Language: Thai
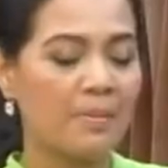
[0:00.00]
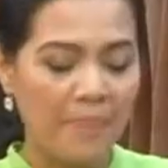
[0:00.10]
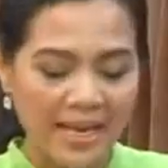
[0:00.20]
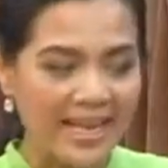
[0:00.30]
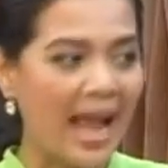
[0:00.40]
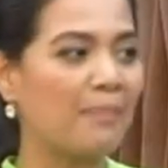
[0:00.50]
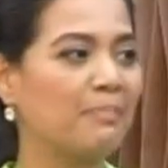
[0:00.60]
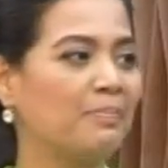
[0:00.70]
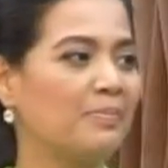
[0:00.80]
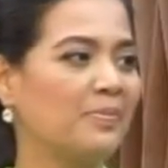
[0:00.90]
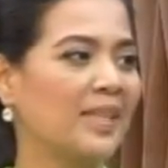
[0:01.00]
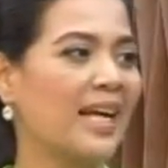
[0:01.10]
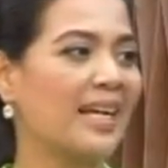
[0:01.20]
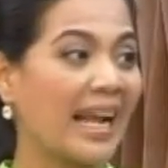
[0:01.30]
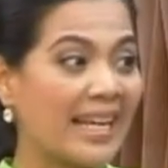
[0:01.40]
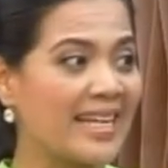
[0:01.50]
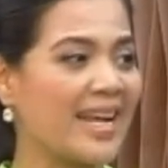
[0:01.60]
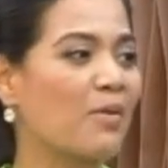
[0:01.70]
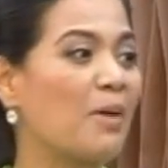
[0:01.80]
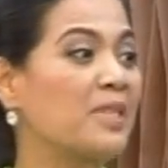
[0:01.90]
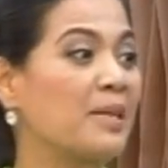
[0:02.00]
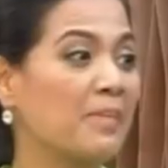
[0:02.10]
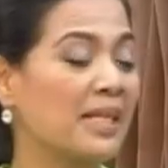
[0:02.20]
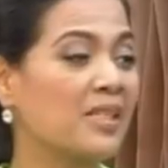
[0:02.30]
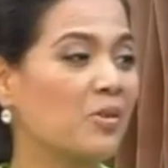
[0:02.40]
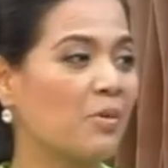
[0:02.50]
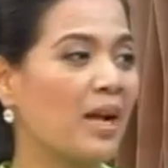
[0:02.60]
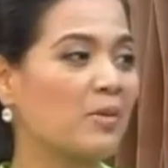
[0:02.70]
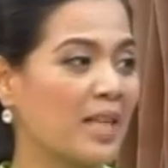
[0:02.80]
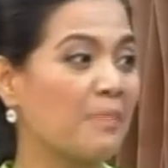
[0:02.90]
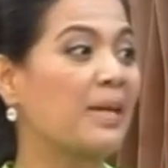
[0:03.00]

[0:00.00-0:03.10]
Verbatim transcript: แม่นยำนะคะใกล้เคียงความจริงมากที่สุดว่าเราใช้